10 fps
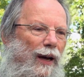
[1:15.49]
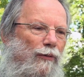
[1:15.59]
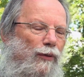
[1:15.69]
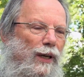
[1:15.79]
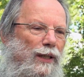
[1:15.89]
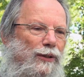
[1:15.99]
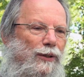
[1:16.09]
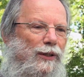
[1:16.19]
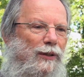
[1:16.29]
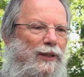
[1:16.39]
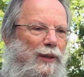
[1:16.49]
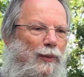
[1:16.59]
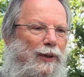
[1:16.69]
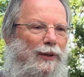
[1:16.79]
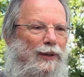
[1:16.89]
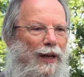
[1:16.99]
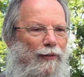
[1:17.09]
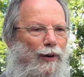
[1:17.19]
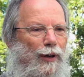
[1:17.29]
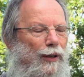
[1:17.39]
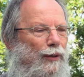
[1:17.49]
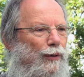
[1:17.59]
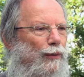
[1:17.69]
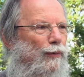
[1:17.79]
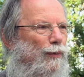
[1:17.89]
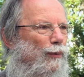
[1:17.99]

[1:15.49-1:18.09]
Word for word: avoir ce sentiment d'avoir euh,